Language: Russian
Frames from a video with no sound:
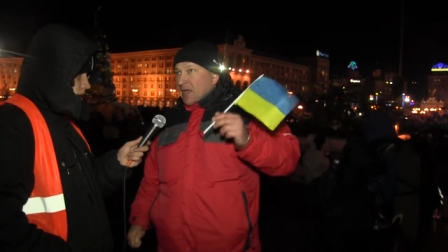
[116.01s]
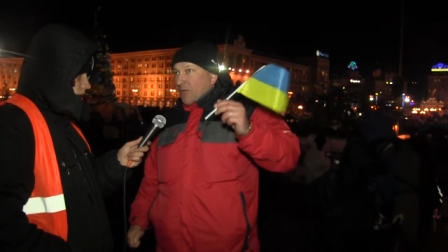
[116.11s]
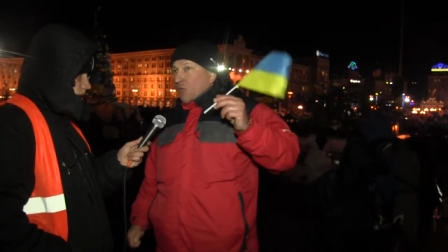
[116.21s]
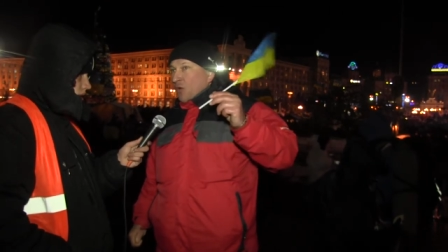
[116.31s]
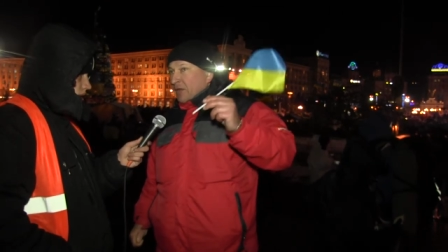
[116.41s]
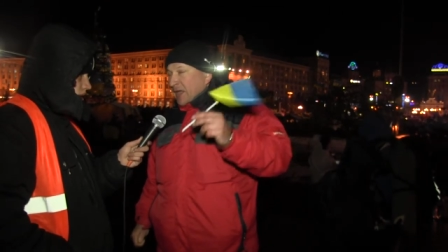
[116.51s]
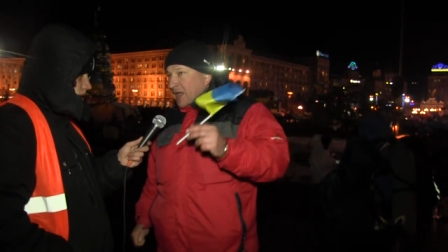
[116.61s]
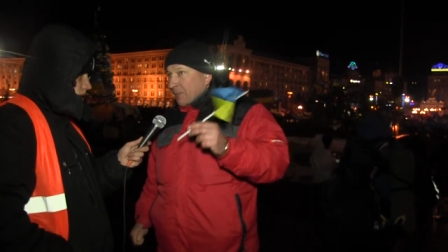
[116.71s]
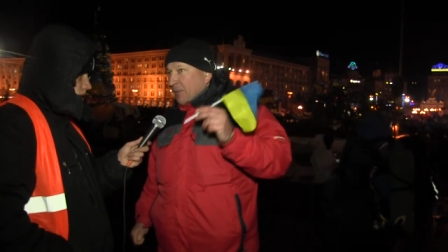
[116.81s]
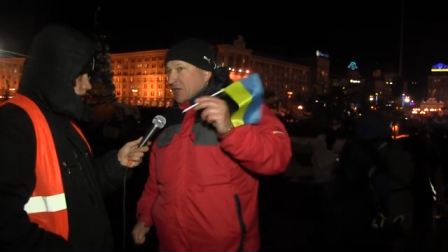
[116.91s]
вот,
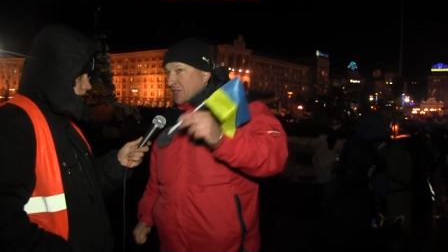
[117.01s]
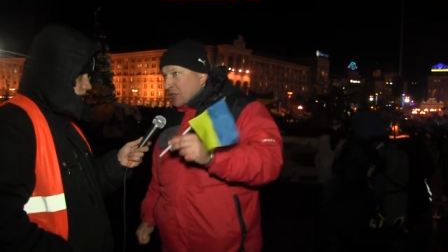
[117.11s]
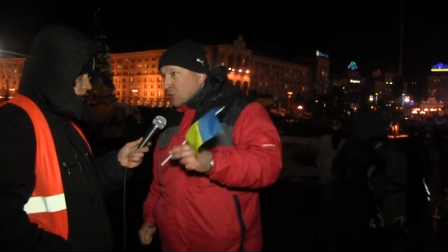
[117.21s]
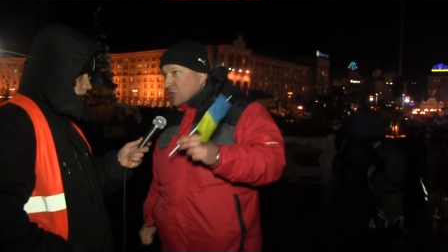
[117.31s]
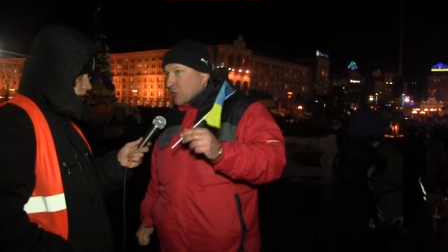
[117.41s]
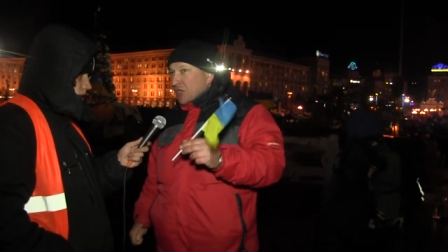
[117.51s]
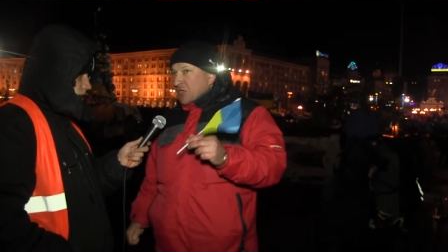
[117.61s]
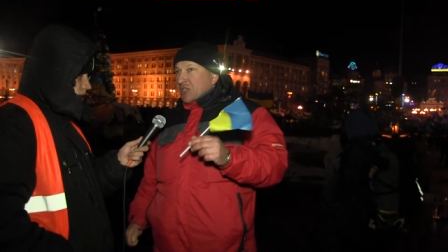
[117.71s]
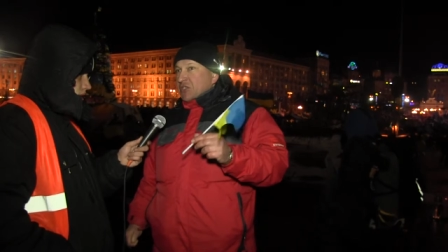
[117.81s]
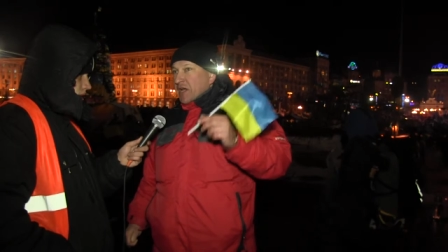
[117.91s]
и перешли уже
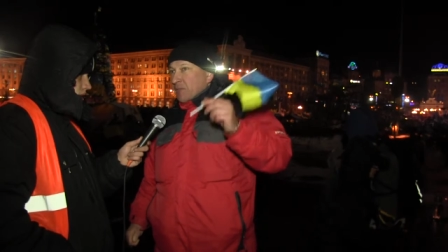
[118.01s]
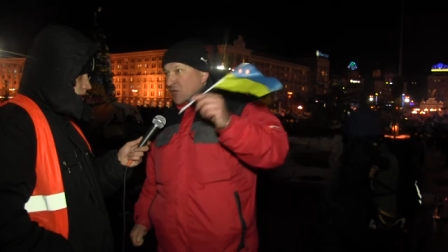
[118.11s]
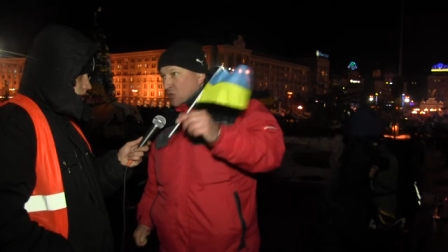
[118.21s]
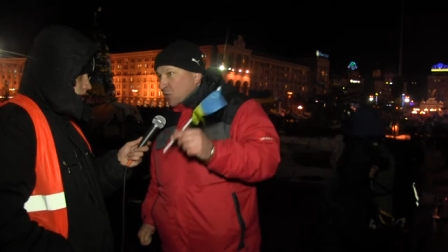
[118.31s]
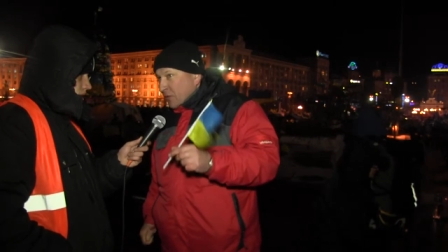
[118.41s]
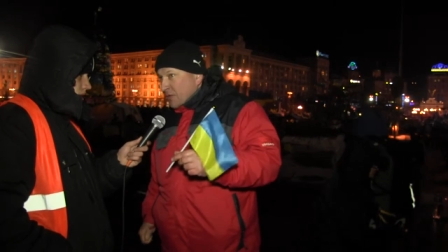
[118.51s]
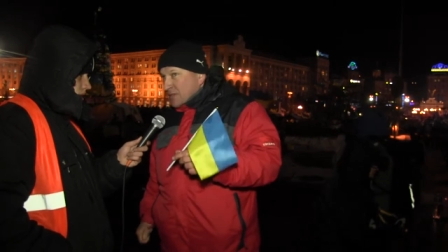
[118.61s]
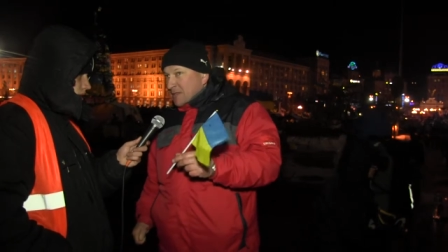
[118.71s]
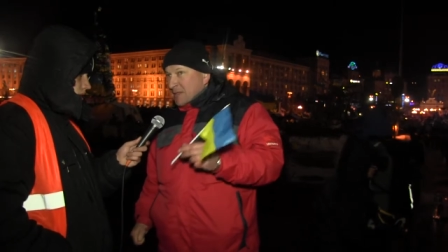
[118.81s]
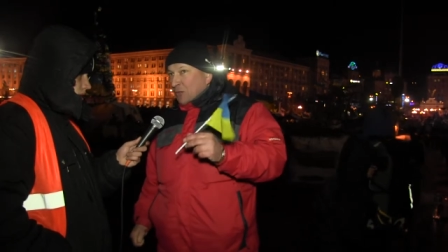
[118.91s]
уничтожать большой
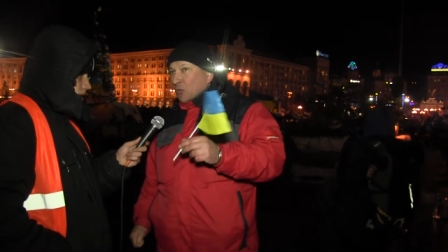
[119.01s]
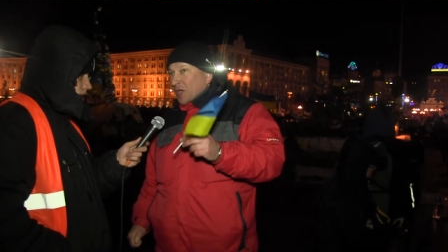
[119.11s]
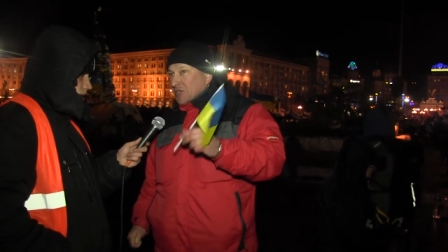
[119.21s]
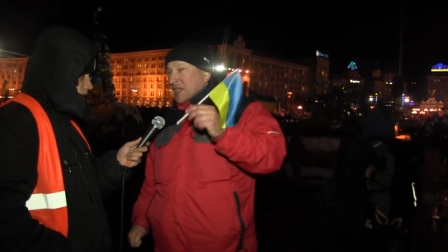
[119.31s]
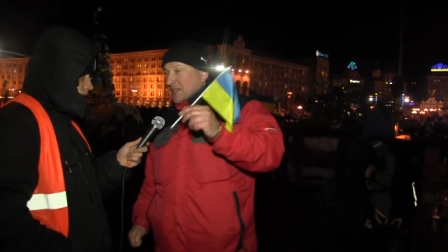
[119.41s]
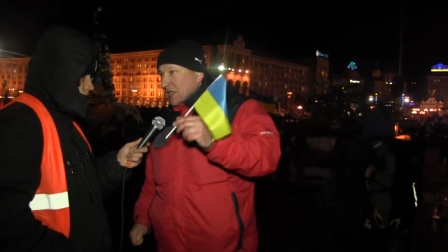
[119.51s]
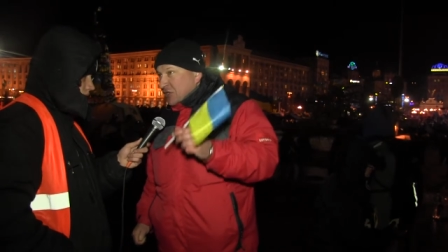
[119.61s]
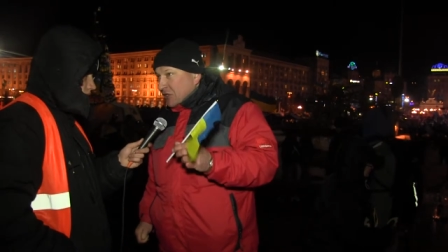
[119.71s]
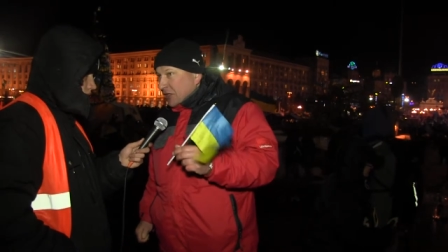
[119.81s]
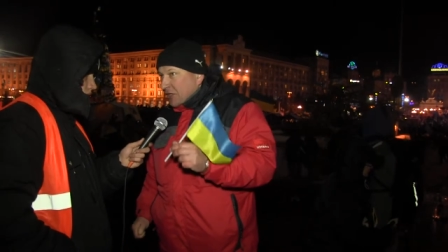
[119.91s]
бизнес, который сейчас
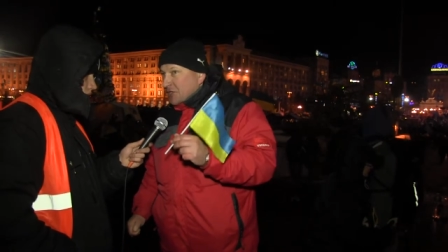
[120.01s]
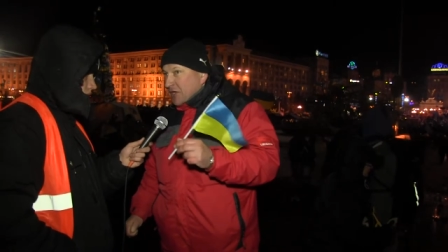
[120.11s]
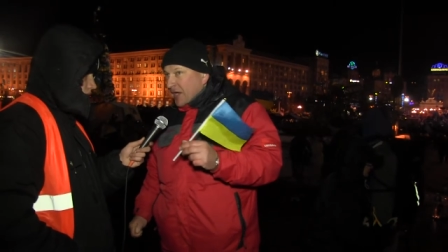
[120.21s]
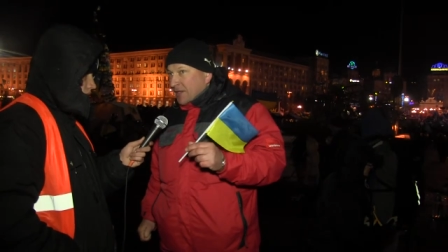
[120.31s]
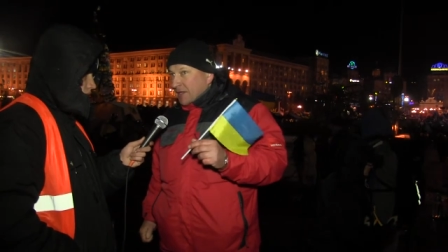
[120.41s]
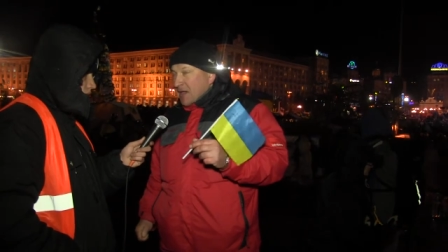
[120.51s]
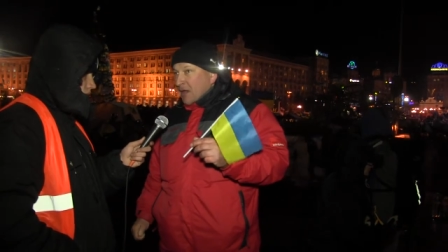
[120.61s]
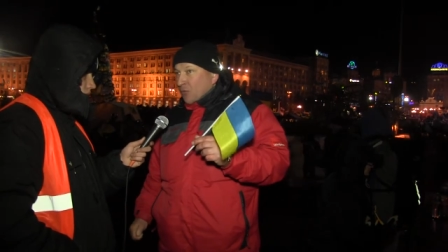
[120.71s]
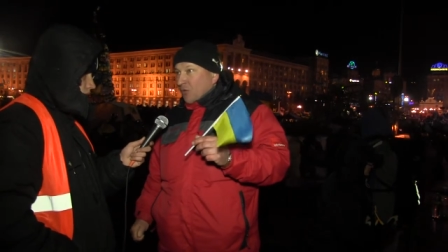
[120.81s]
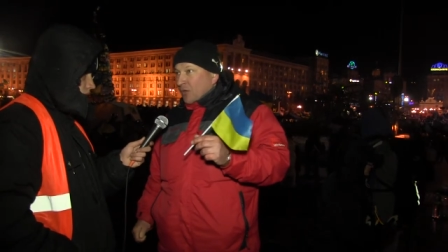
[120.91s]
начал кричать,
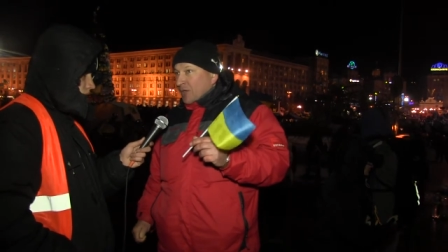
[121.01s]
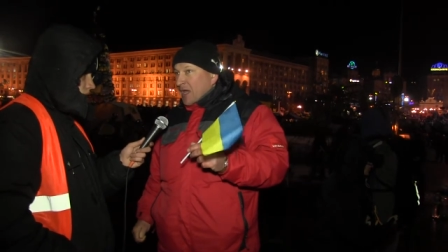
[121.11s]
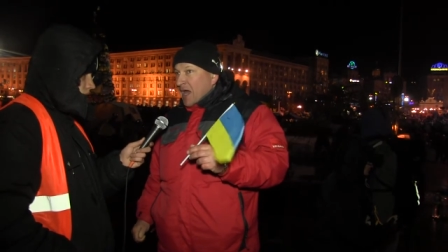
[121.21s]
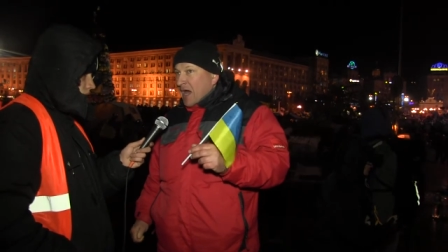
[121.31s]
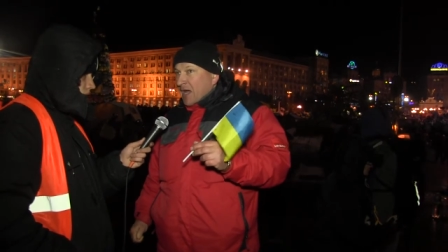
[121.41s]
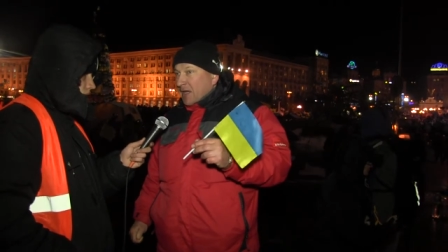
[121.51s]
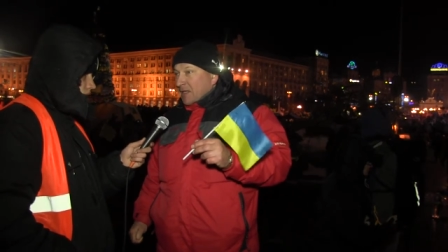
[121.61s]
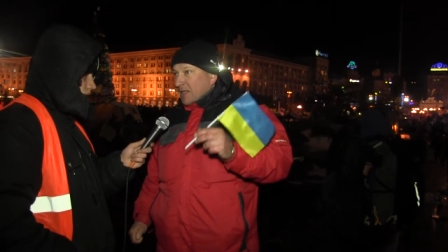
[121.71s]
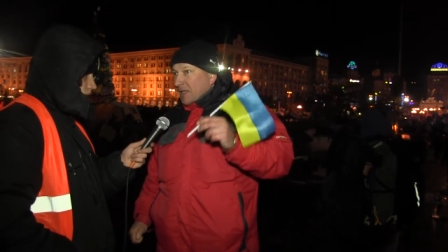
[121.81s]
вот, а